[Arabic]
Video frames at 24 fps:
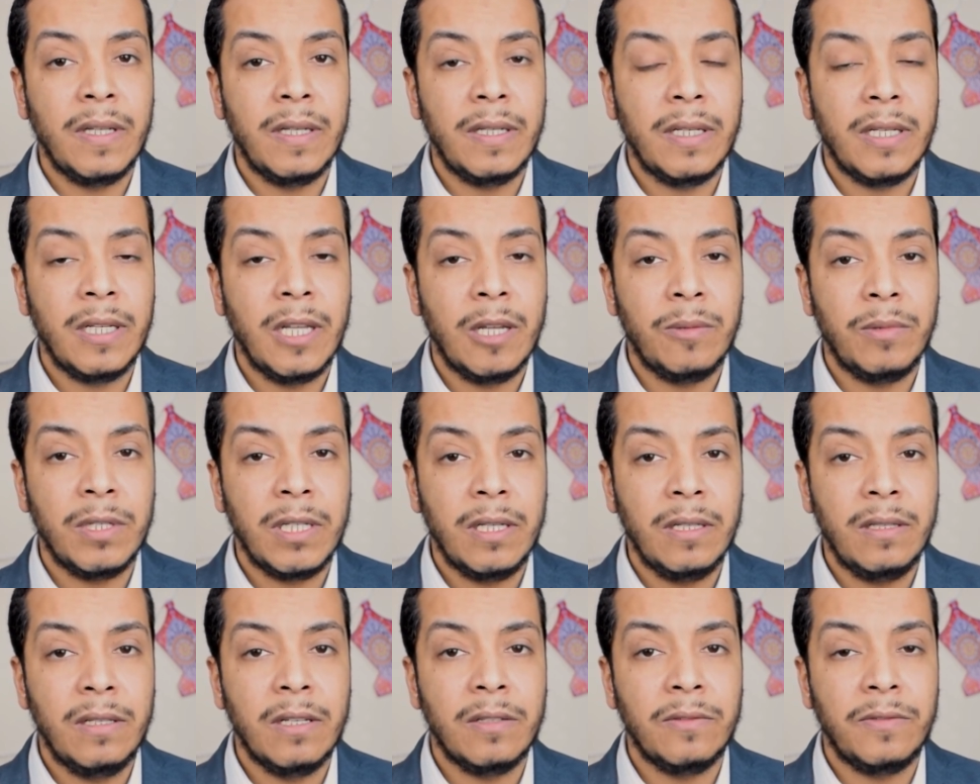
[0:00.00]
ايجابي
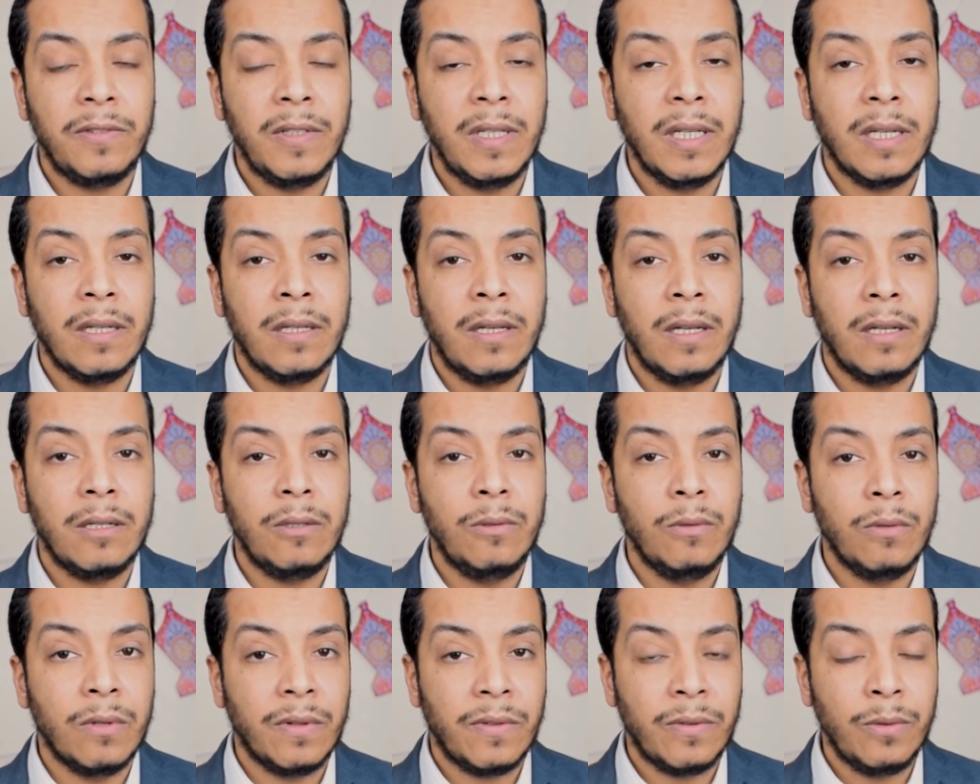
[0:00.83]
جدا في علاج
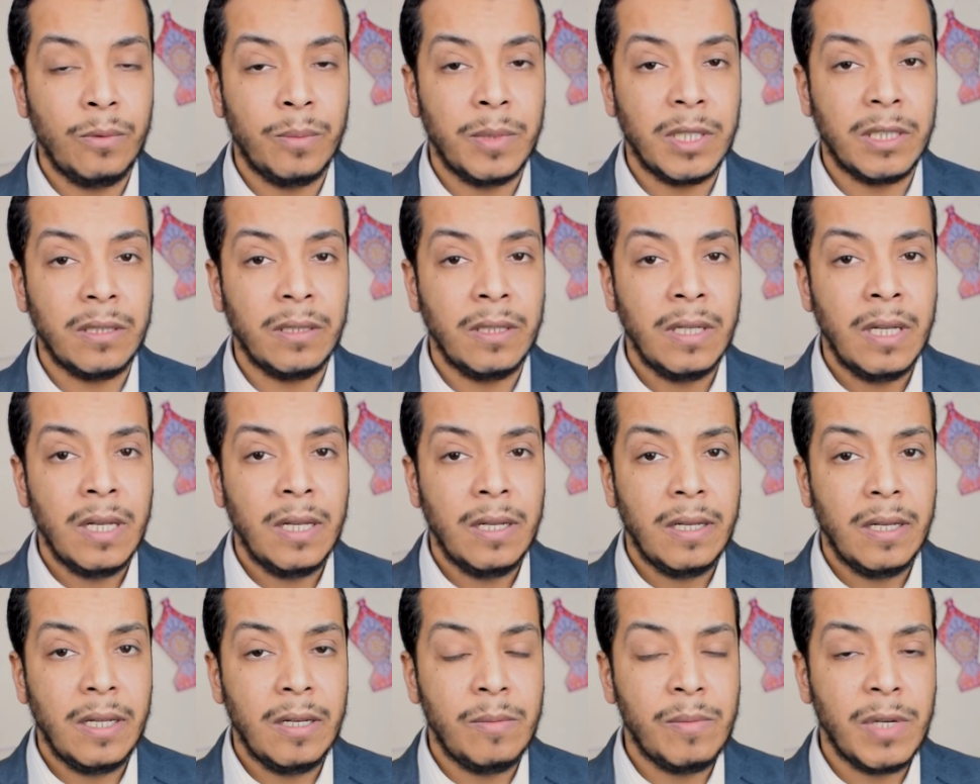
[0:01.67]
جرثومه
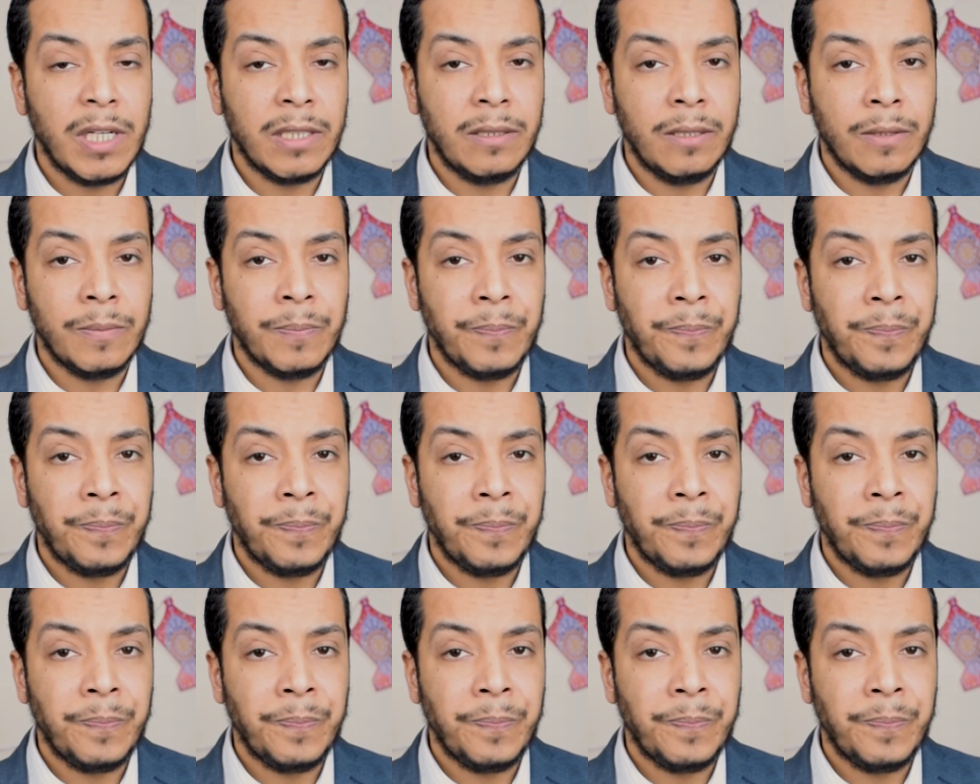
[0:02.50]
المعده